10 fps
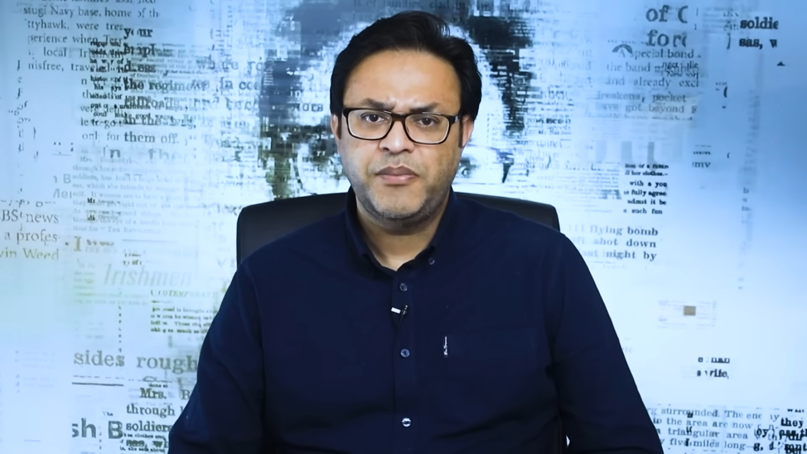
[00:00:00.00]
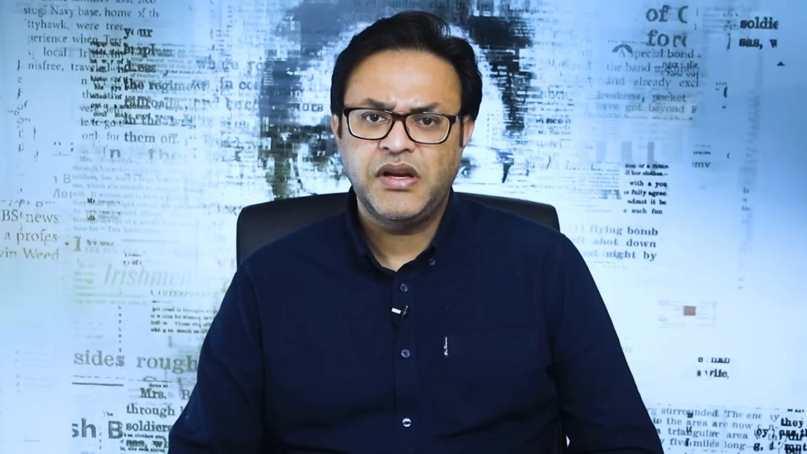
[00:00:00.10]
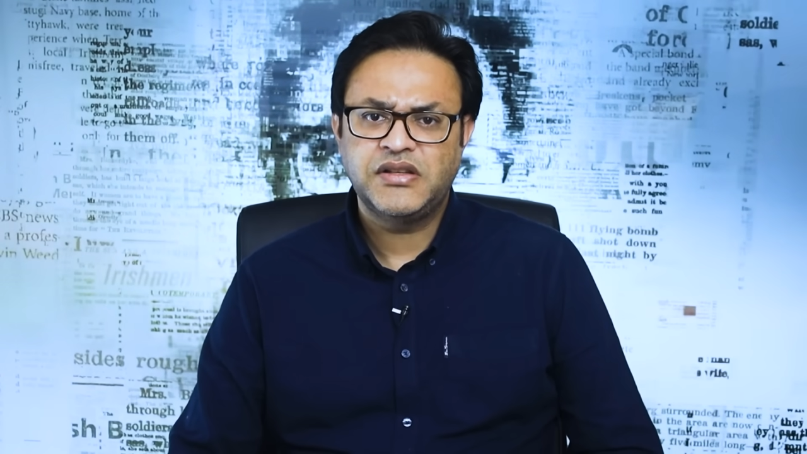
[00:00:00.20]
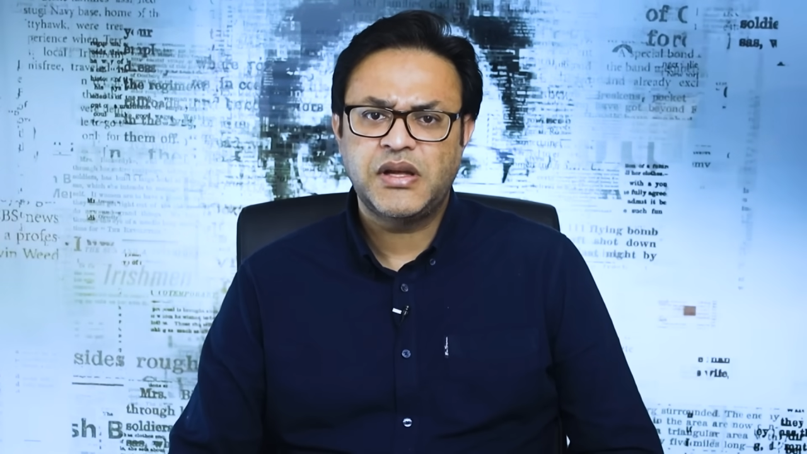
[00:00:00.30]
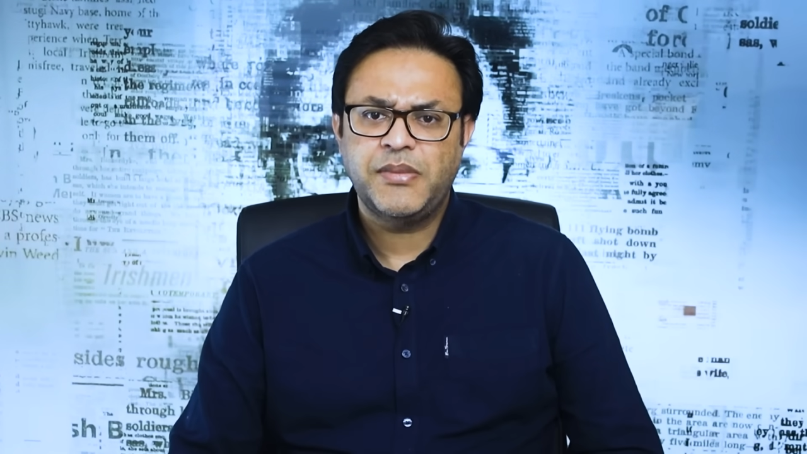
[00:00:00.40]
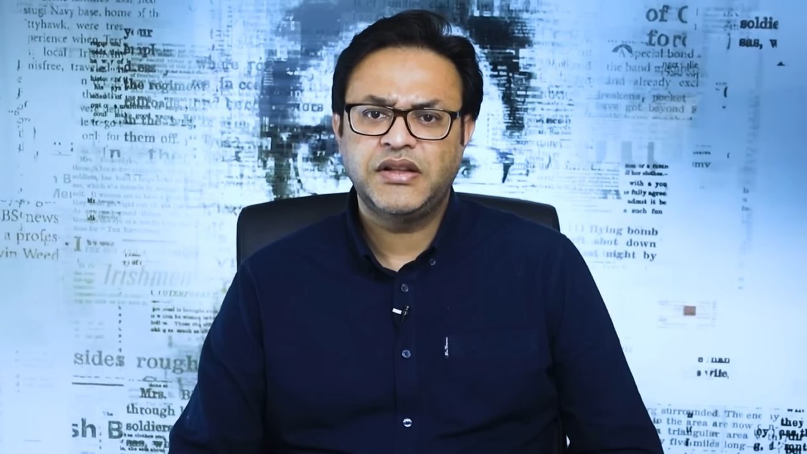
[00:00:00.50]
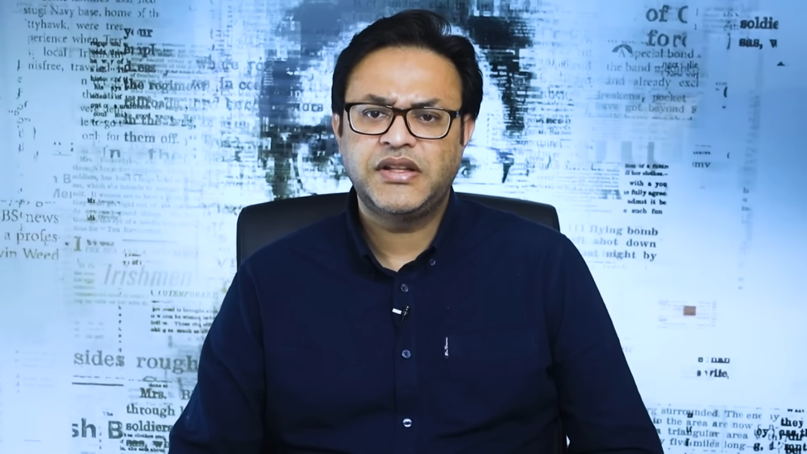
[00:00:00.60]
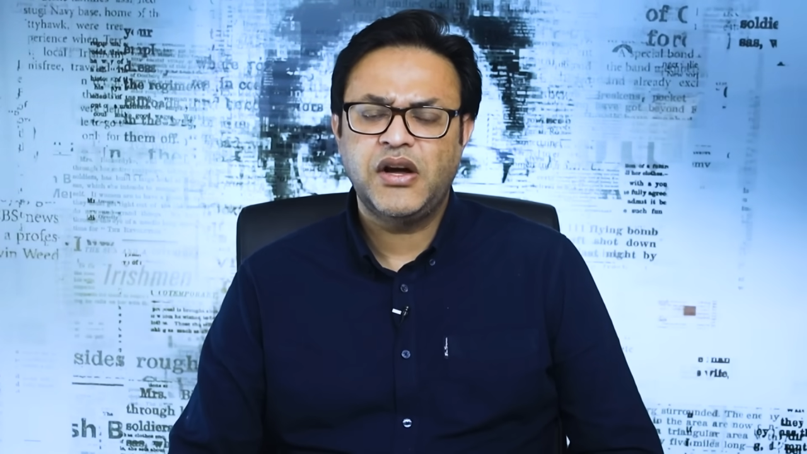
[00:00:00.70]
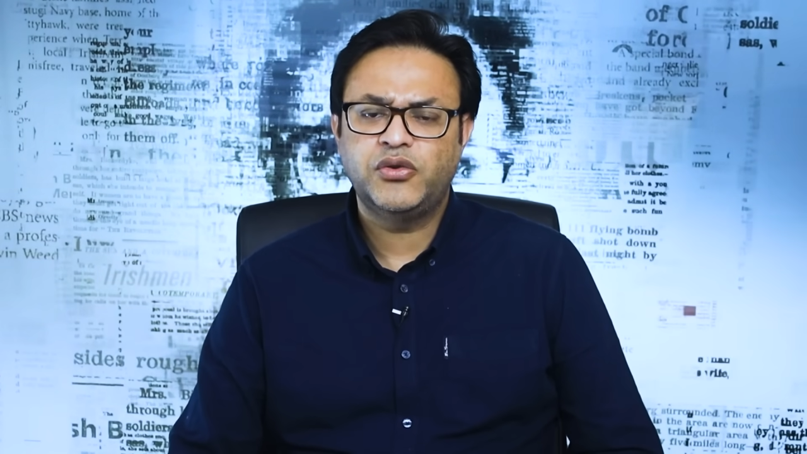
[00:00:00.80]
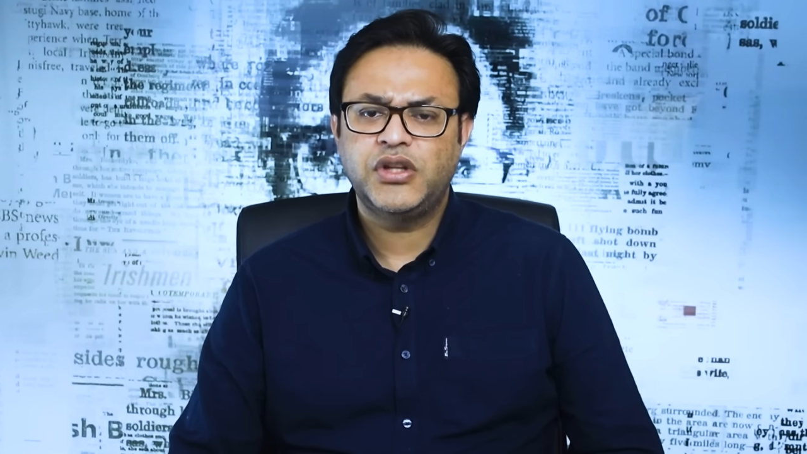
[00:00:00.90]
फिर इसके बाद
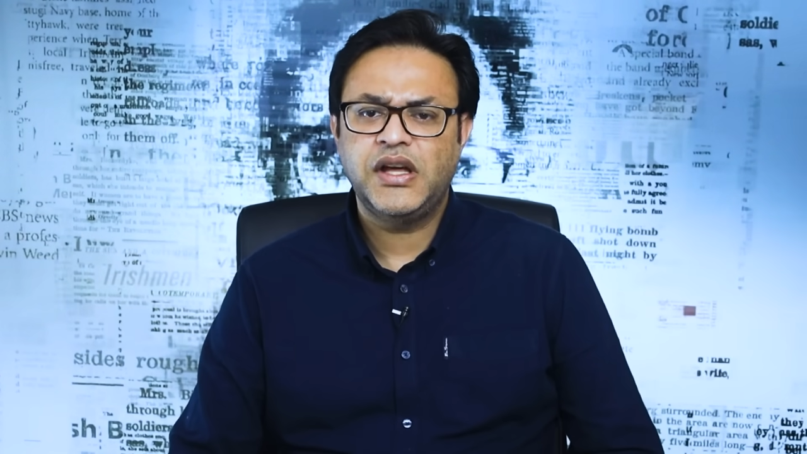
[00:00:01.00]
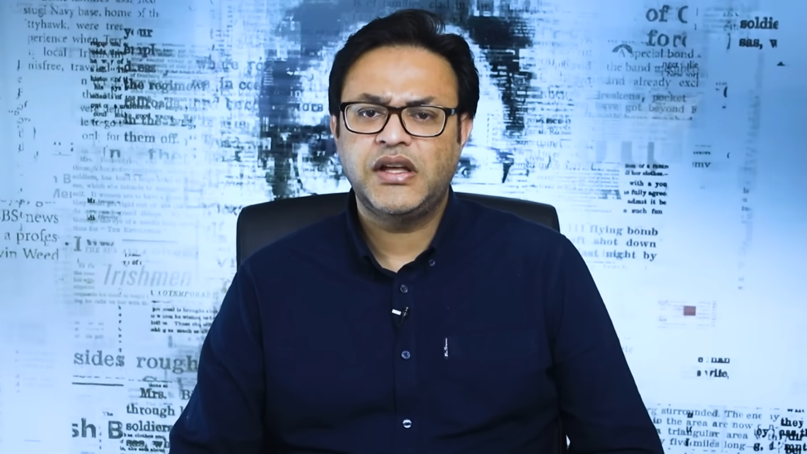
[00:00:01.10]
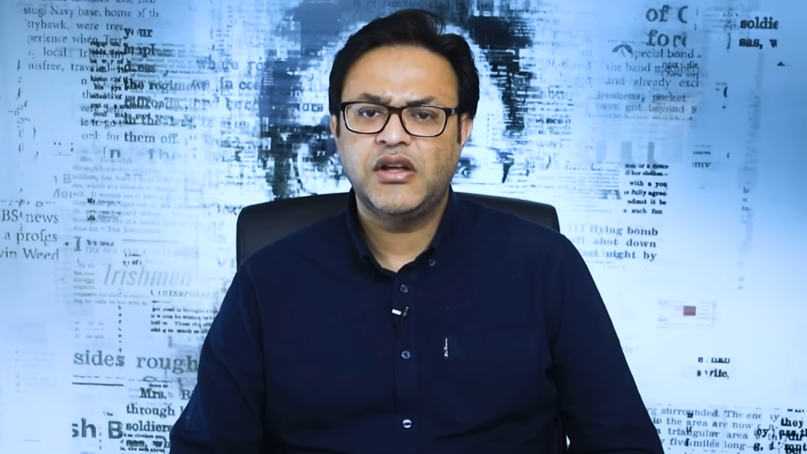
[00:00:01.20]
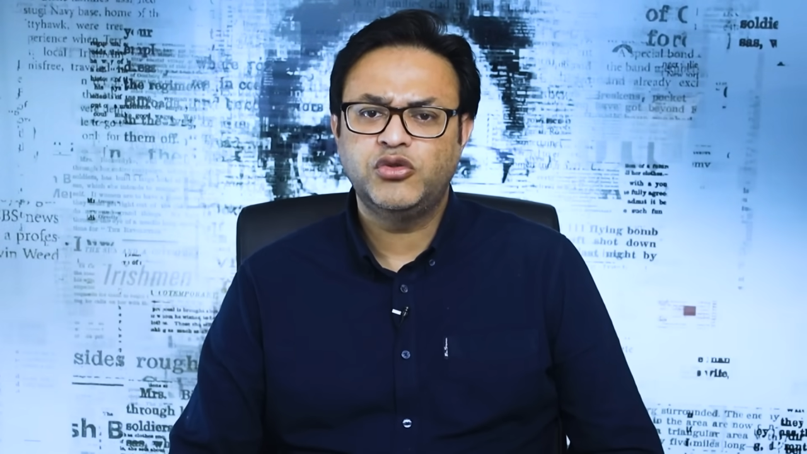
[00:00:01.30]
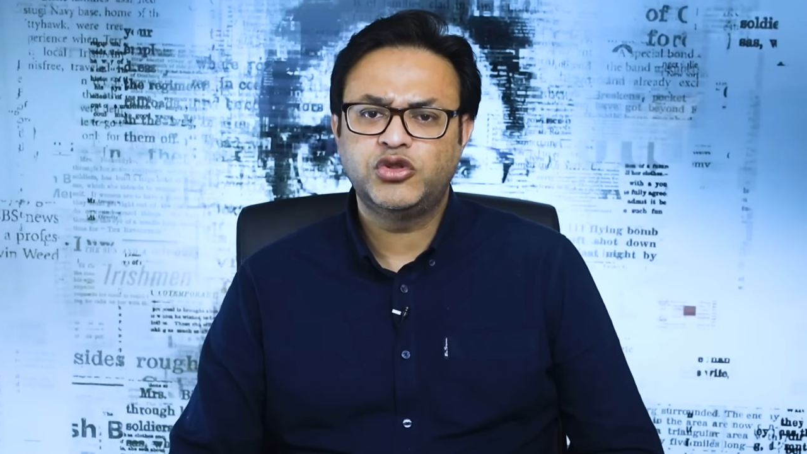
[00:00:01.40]
क्या होता है कि